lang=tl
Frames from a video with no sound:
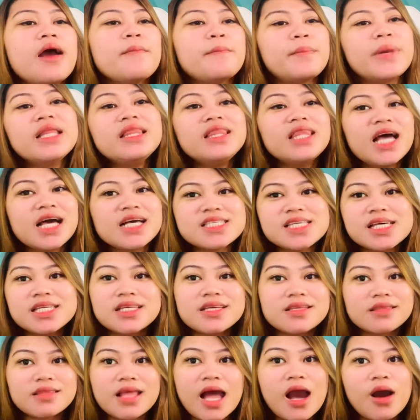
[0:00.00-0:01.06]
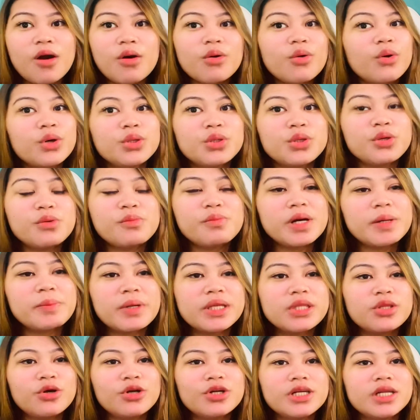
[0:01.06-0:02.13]
panlasa ng tao kung ano yung
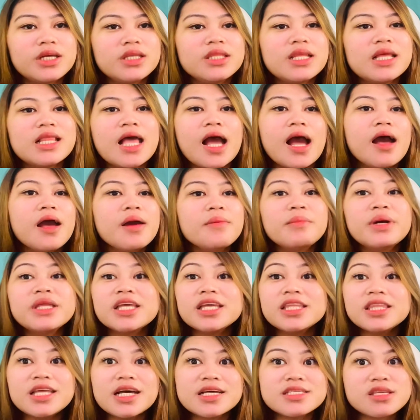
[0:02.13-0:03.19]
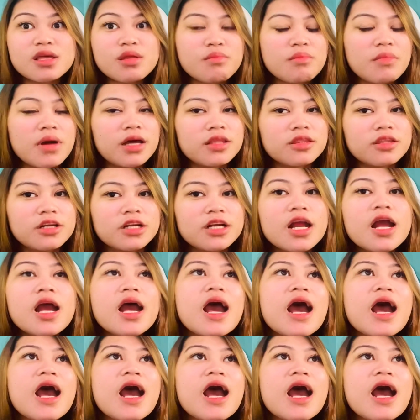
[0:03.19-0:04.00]
papanoorin nila. But it doesn't matter.